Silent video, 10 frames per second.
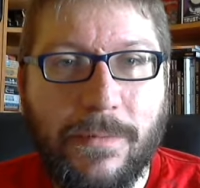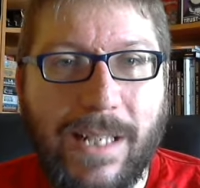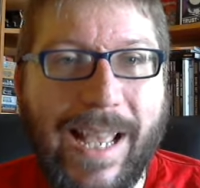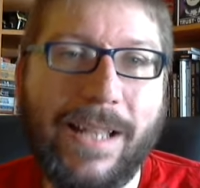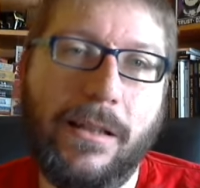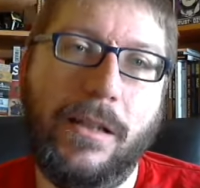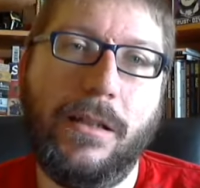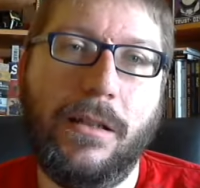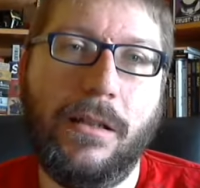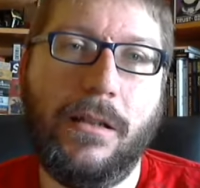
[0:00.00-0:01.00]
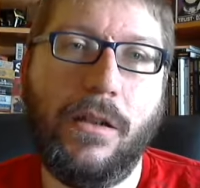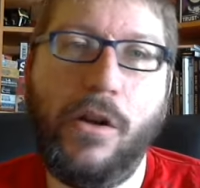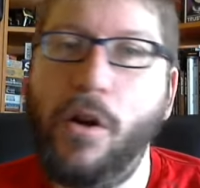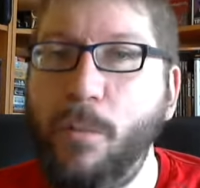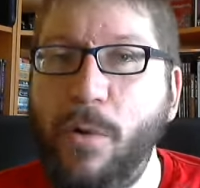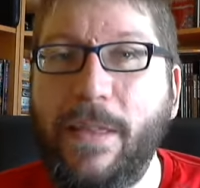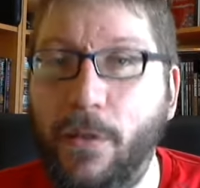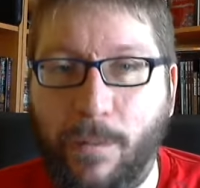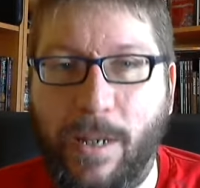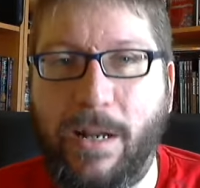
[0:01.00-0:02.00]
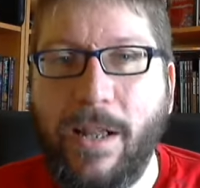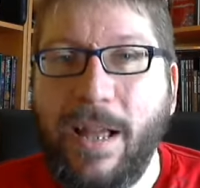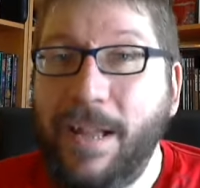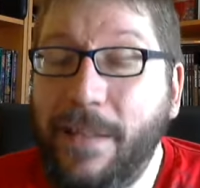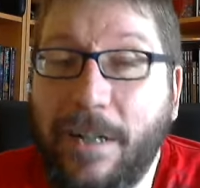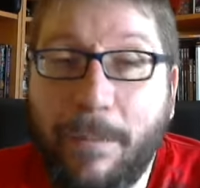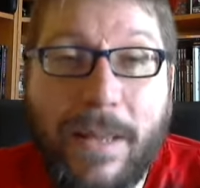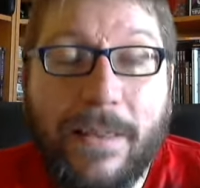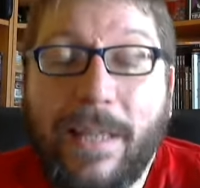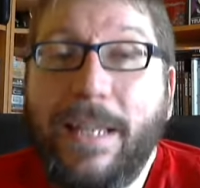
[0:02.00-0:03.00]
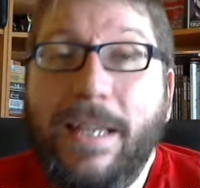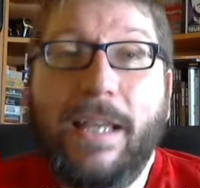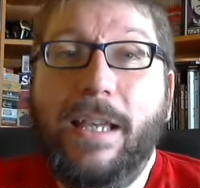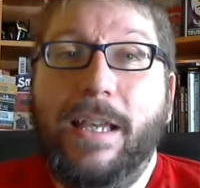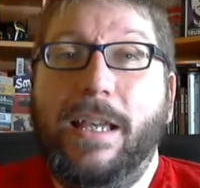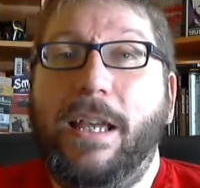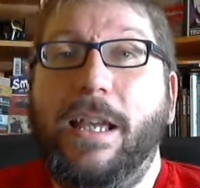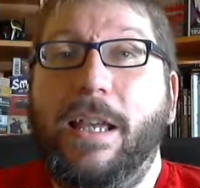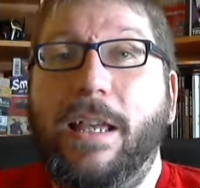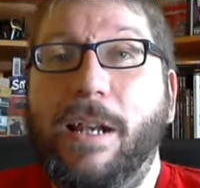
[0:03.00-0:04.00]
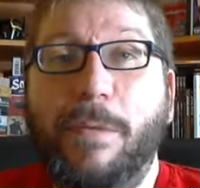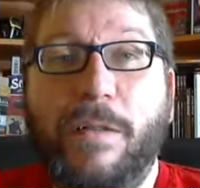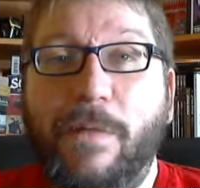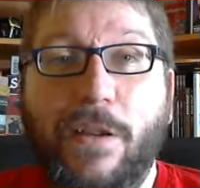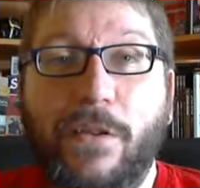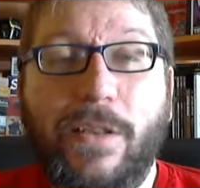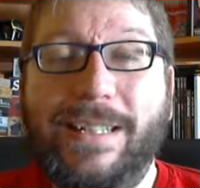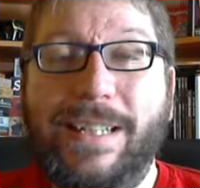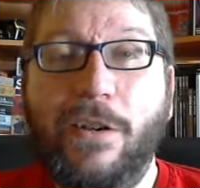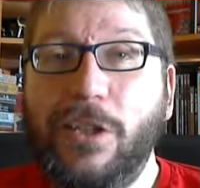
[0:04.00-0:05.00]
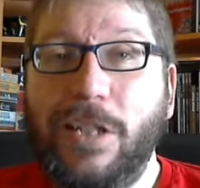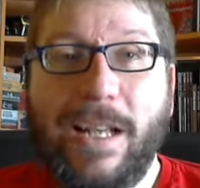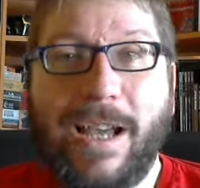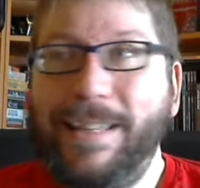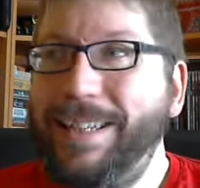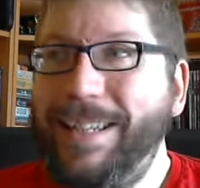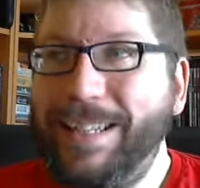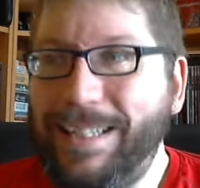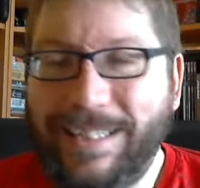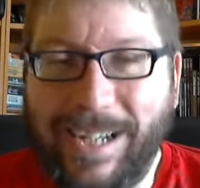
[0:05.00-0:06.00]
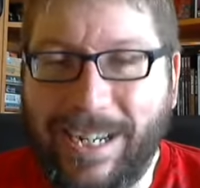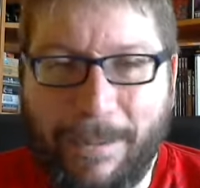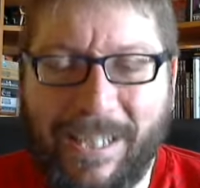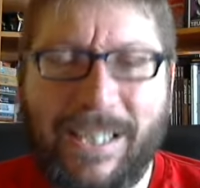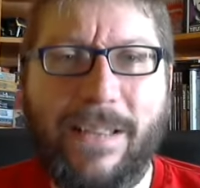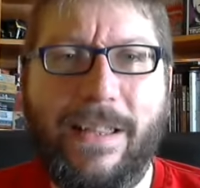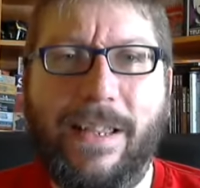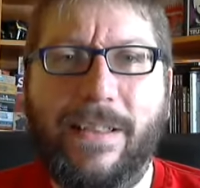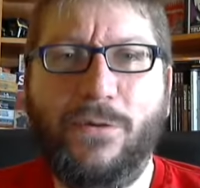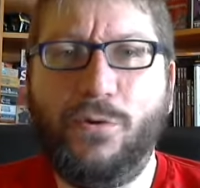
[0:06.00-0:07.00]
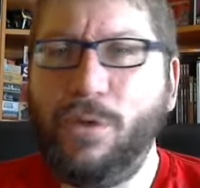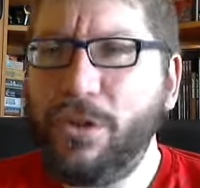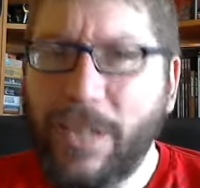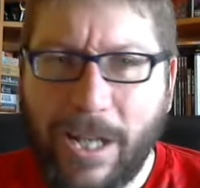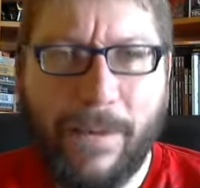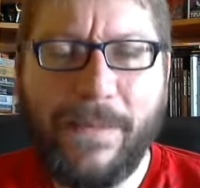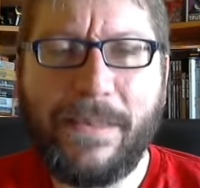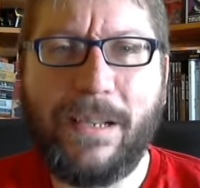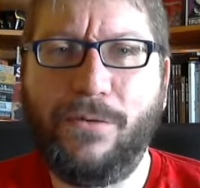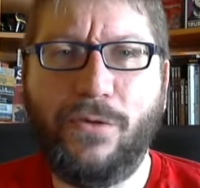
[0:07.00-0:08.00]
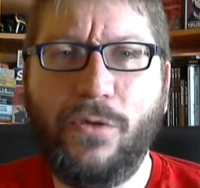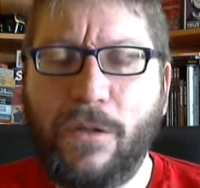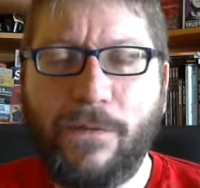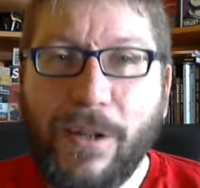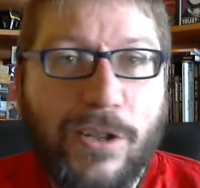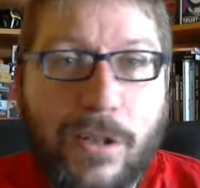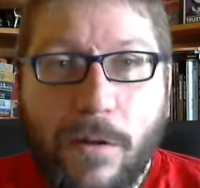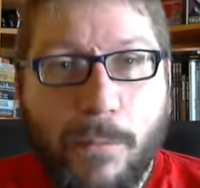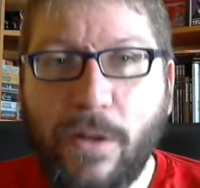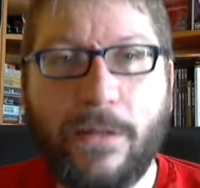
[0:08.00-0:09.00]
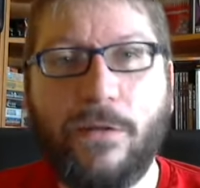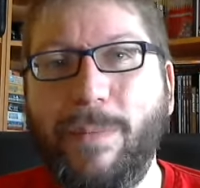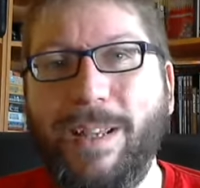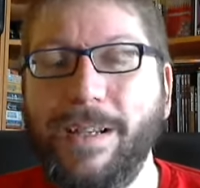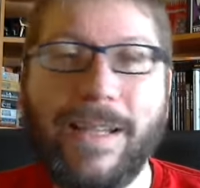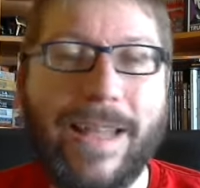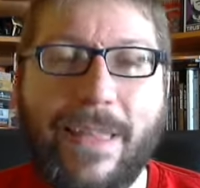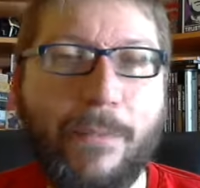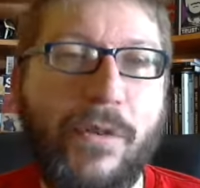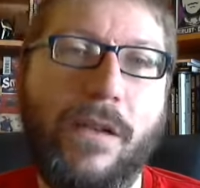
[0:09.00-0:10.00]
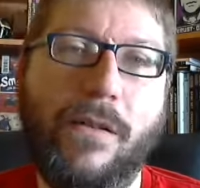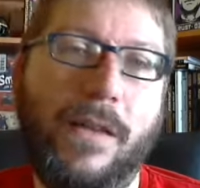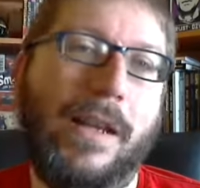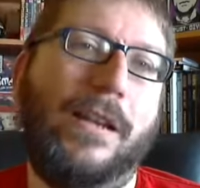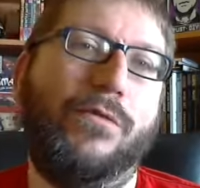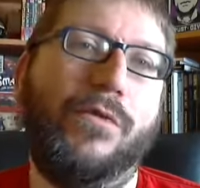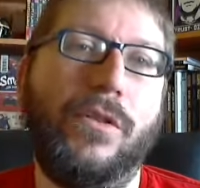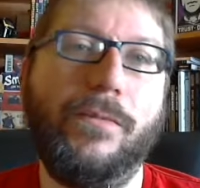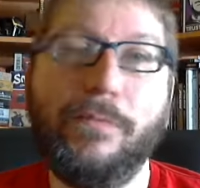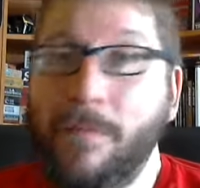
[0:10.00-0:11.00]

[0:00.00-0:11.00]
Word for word: la gente no puede dormir. De repente, eh, en el hemisferio donde es de noche, la gente es arrebatada de, sus sueños, se levanta con sudores fríos y no puede dormir y nadie puede conciliar el sueño.